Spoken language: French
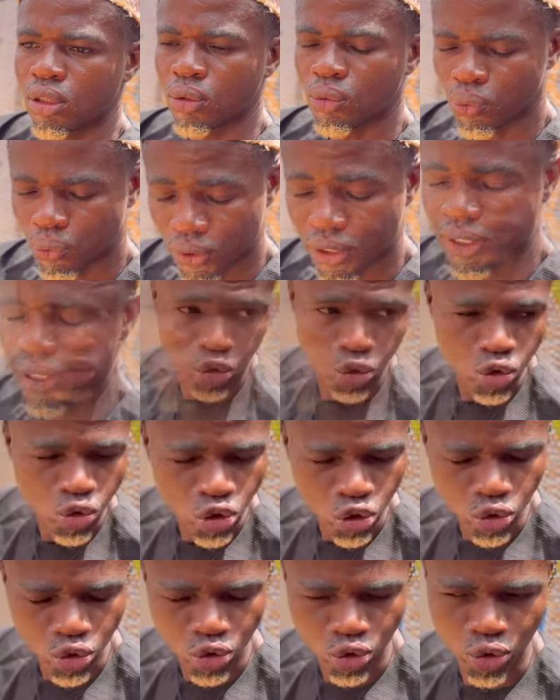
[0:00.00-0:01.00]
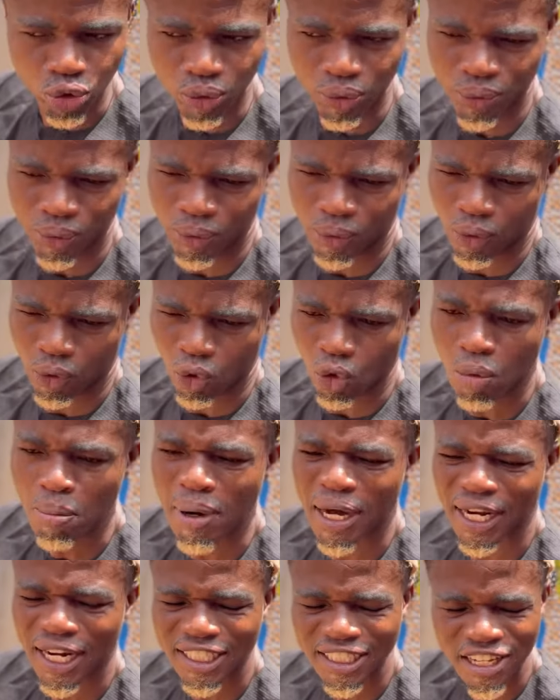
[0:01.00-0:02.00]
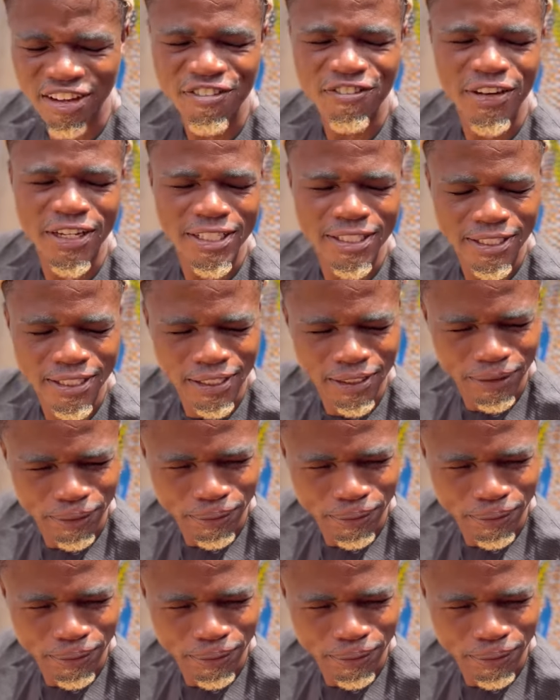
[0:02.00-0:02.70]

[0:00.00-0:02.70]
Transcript: Oui. Au jour d'aujourd'hui, le mariage est facile.